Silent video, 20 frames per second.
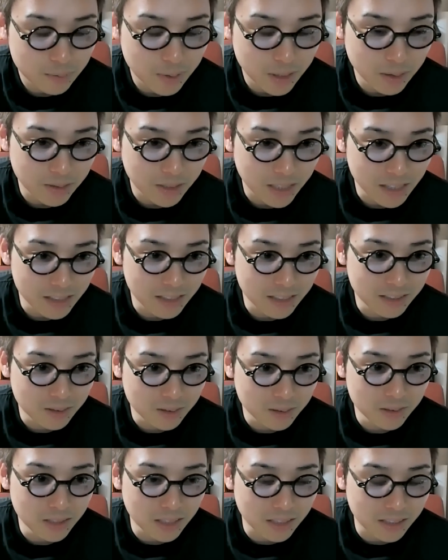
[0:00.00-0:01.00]
まあ、でも大体
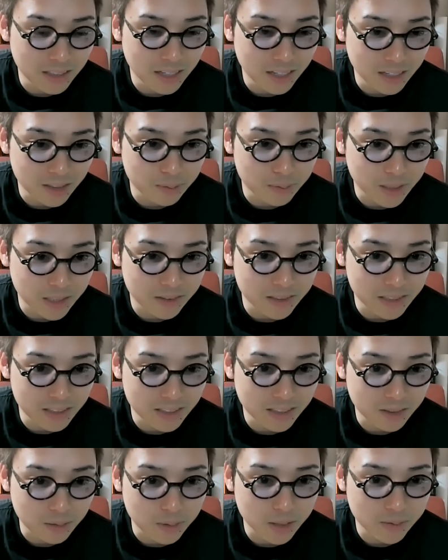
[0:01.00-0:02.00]
そういうのはなんかの
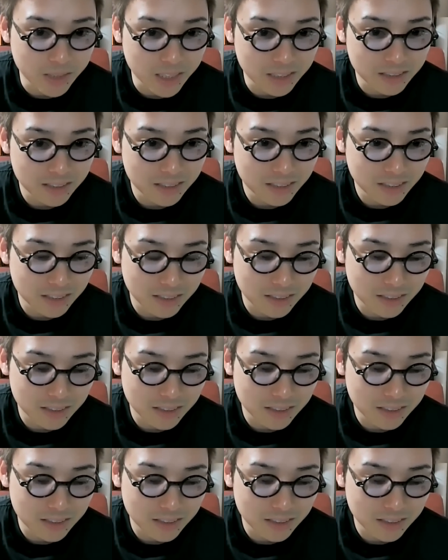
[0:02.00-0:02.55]
プラグインだと思います。